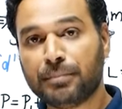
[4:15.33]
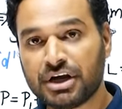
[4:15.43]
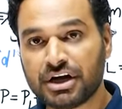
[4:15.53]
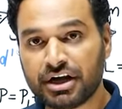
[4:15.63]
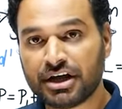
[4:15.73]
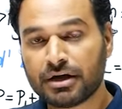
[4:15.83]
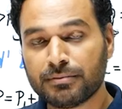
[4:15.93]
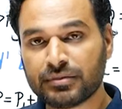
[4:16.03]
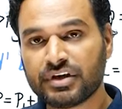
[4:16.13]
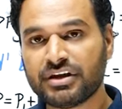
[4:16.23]

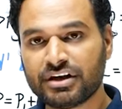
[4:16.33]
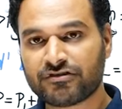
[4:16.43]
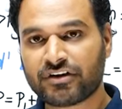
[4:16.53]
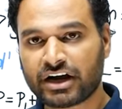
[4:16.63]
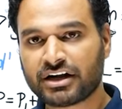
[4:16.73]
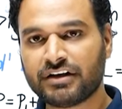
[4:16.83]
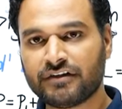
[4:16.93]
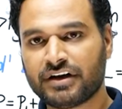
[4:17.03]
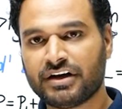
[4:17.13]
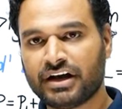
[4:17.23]
मीडियम की
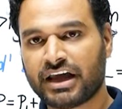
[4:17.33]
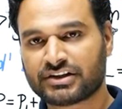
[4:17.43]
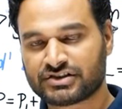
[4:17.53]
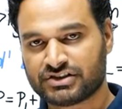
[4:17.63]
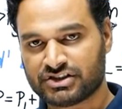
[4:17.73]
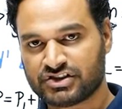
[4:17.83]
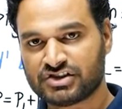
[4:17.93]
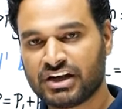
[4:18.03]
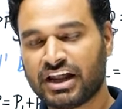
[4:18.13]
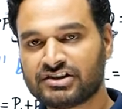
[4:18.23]
रिफ्रैक्टिव इंडेक्स
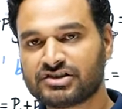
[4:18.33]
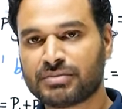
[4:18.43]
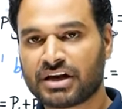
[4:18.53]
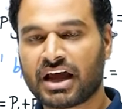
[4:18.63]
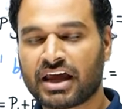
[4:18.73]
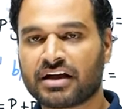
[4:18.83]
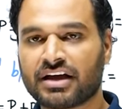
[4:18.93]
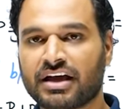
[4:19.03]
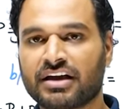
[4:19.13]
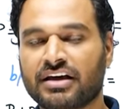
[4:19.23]
जिससे लेंस बनाया
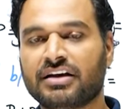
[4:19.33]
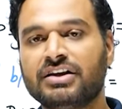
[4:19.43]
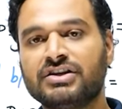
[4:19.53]
गया है